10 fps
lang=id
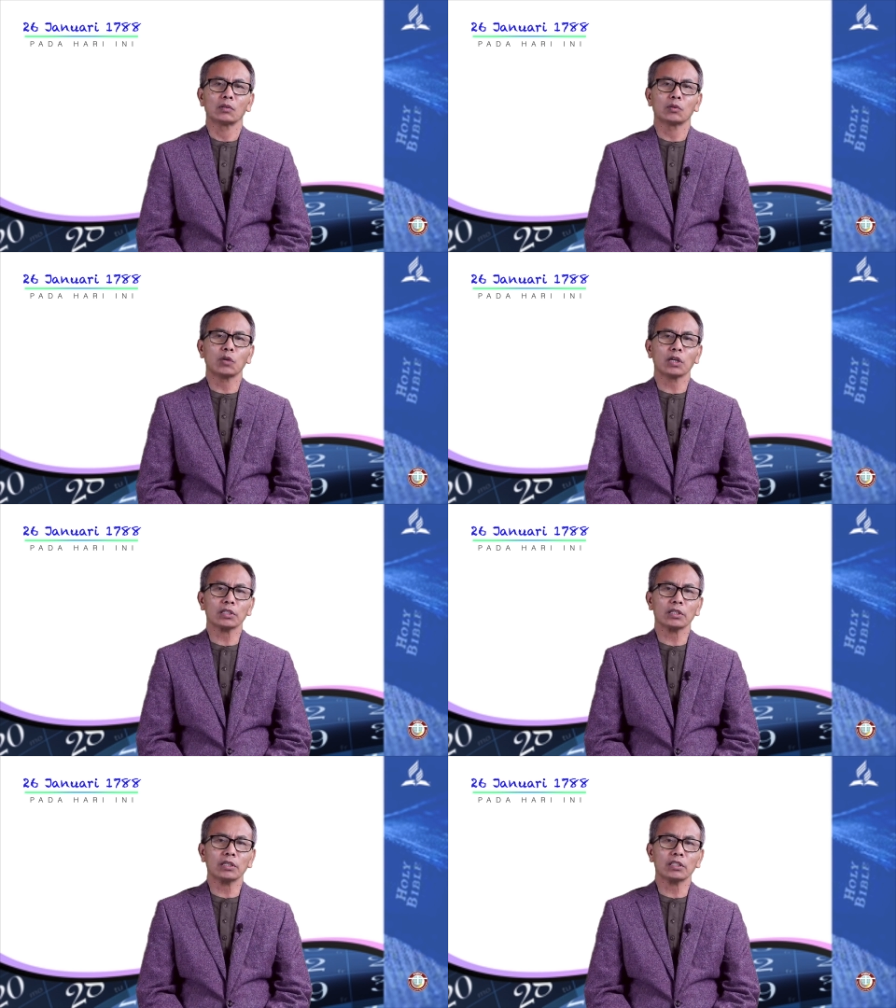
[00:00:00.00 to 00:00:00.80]
Tugas
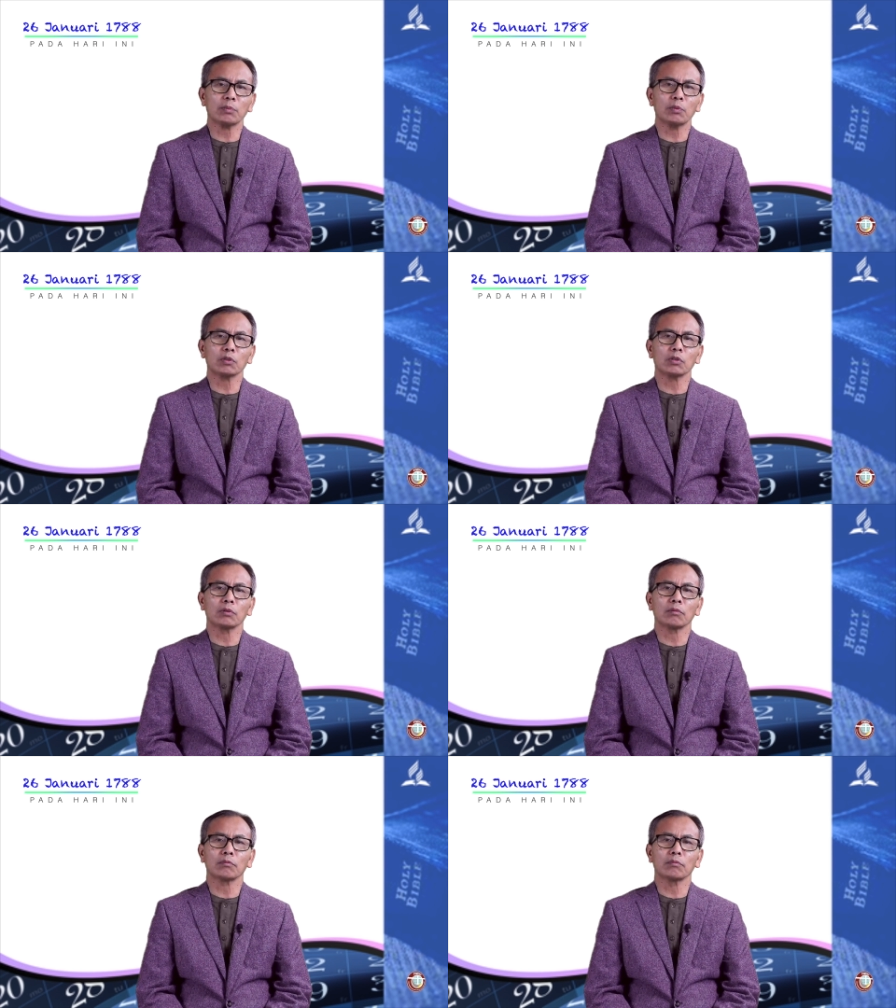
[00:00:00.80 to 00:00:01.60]
ini disebut
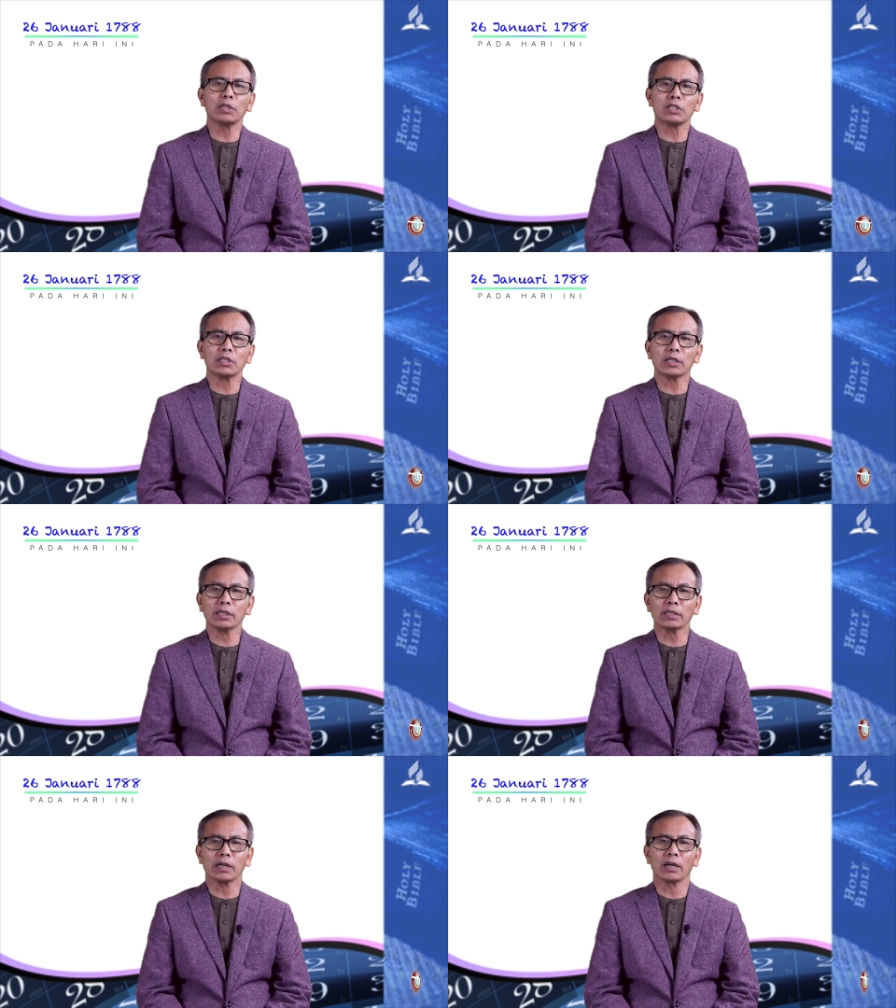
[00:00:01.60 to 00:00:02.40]
misi
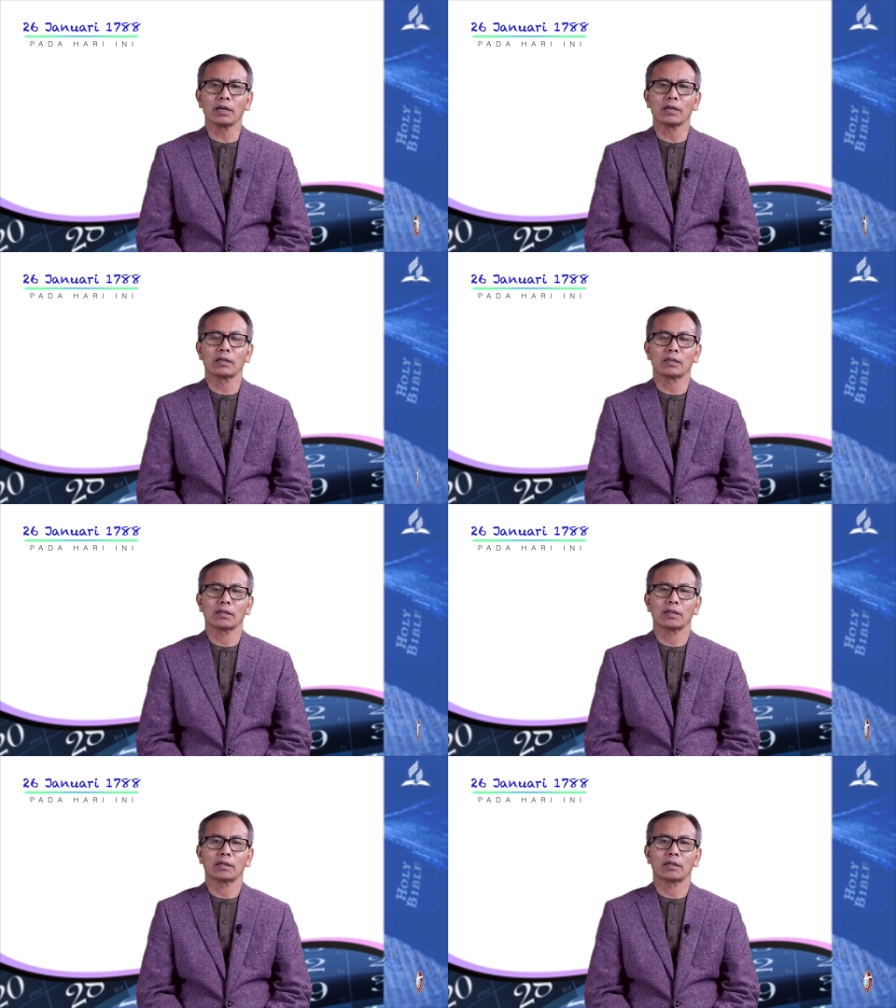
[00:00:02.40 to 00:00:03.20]
kita.
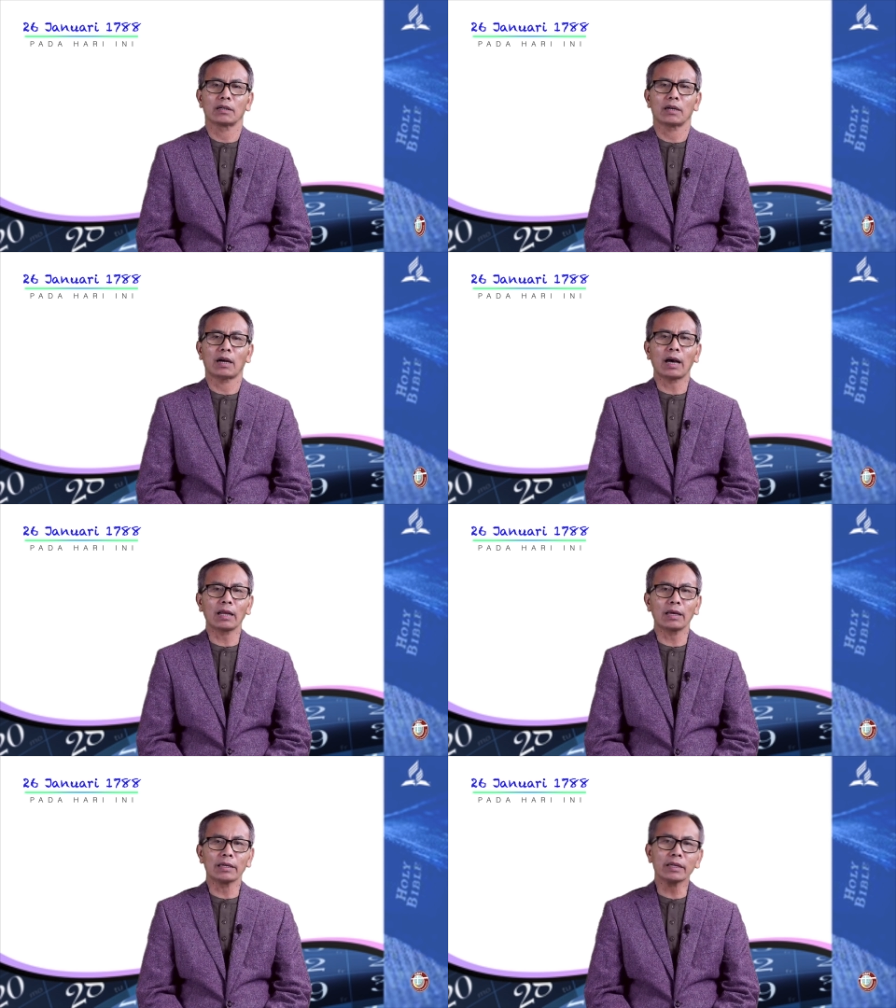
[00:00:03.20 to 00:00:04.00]

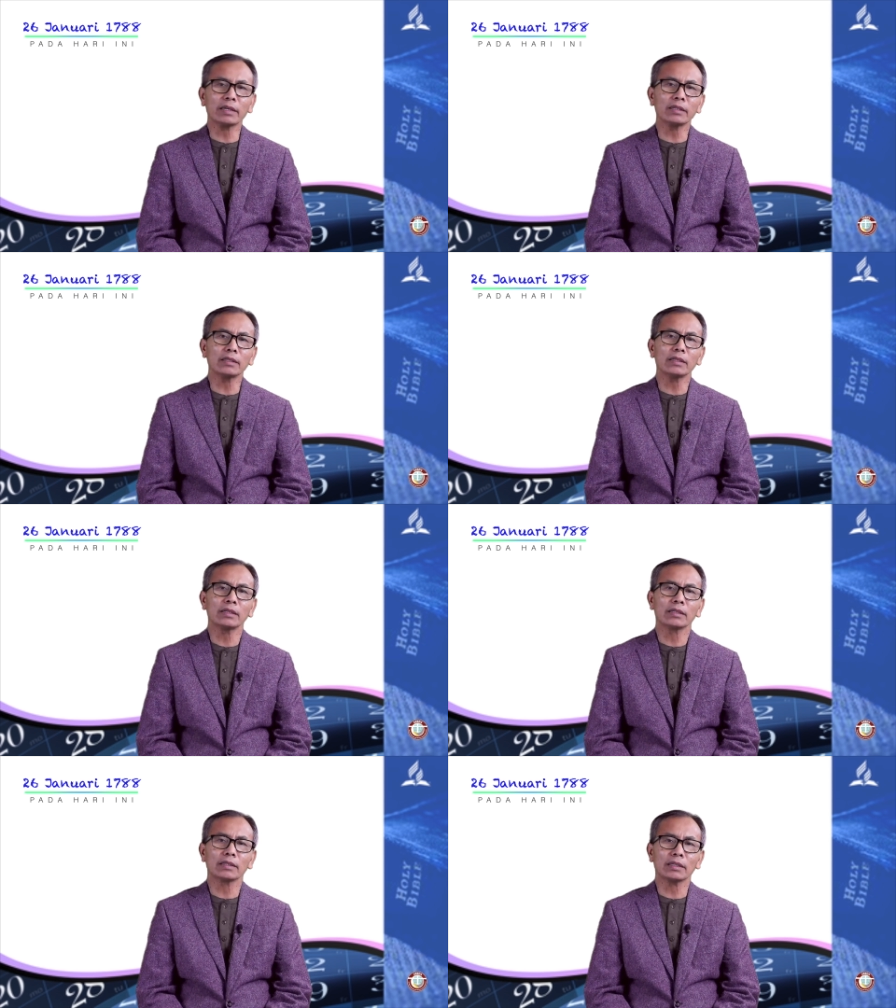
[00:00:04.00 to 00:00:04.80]
Allah ingin
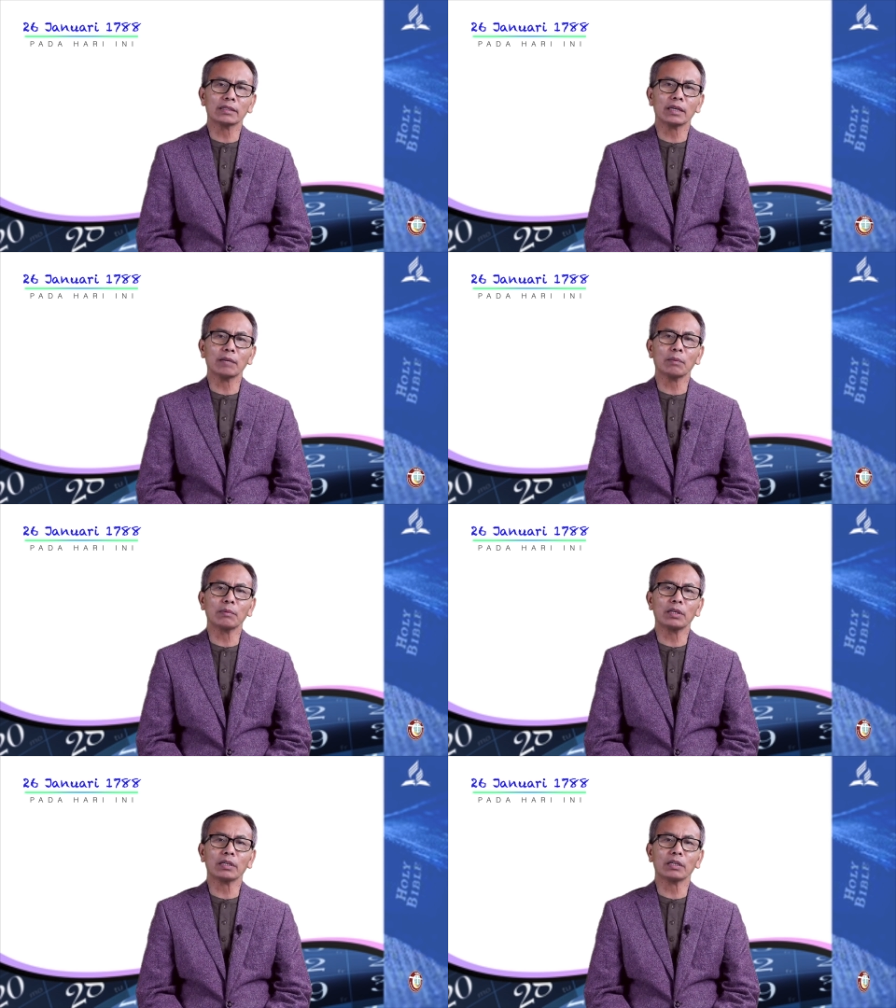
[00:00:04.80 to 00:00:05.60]
kita
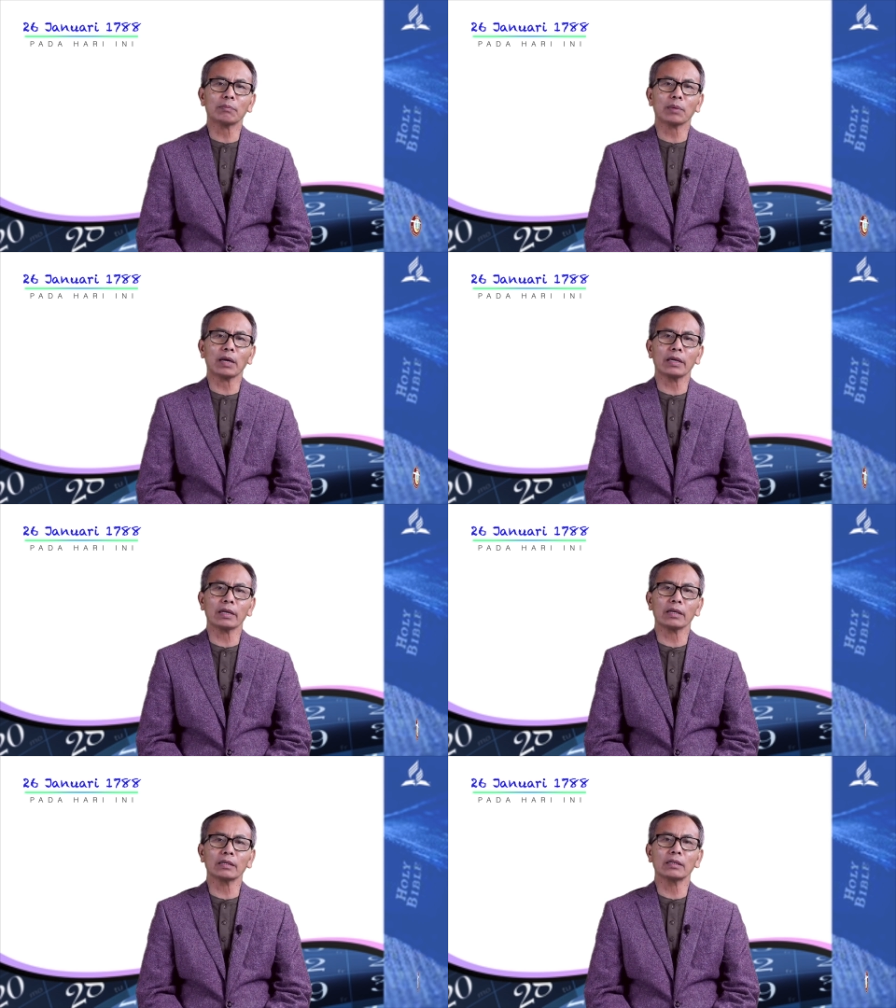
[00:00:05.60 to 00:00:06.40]
memiliki
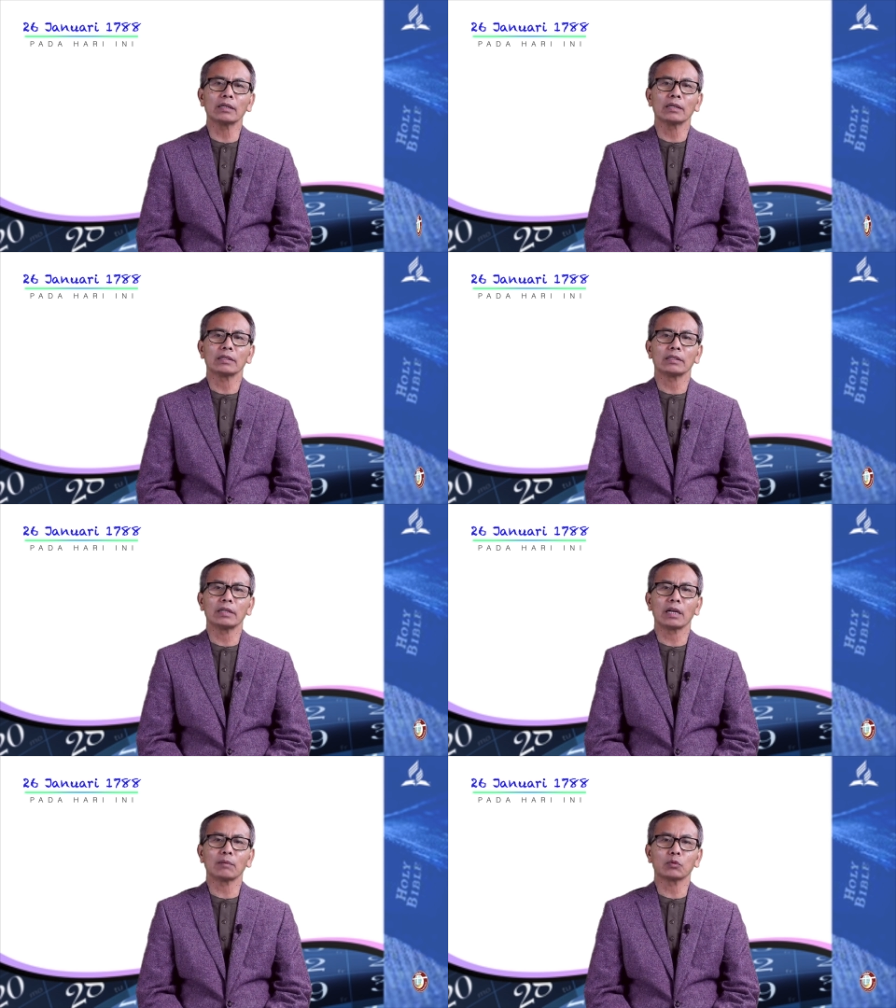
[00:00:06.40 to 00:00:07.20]
pelayanan di
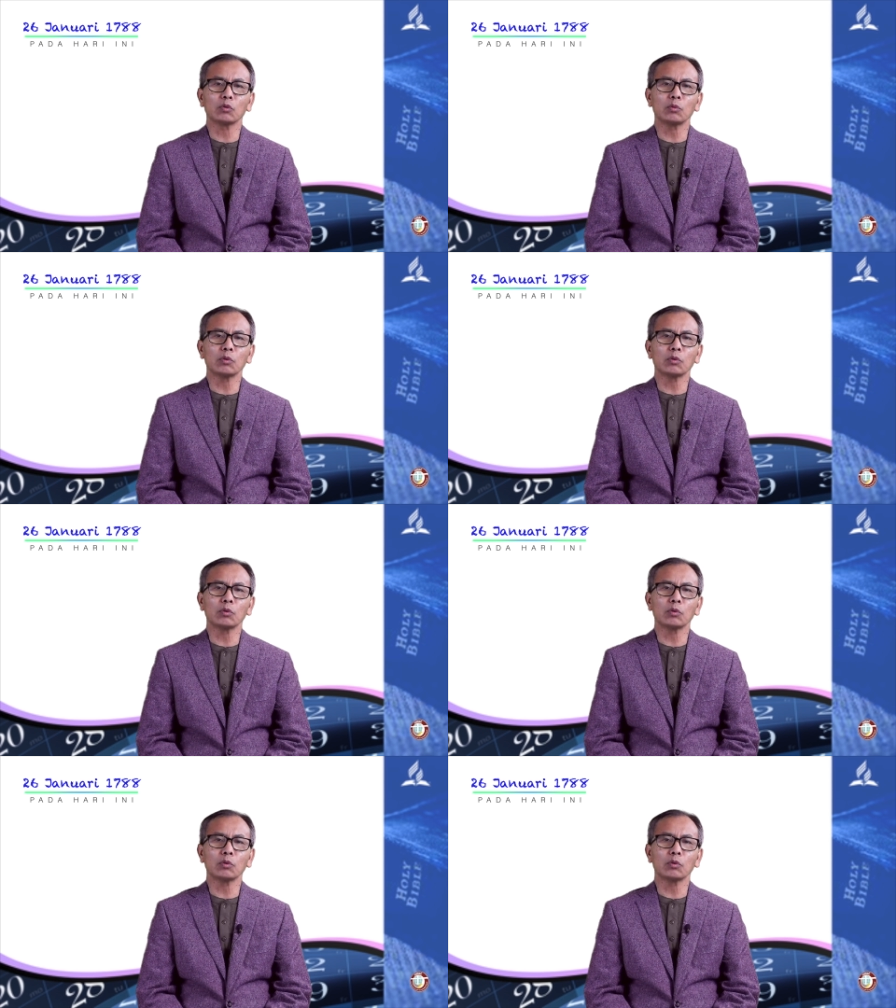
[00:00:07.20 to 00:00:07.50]
dalam tubuh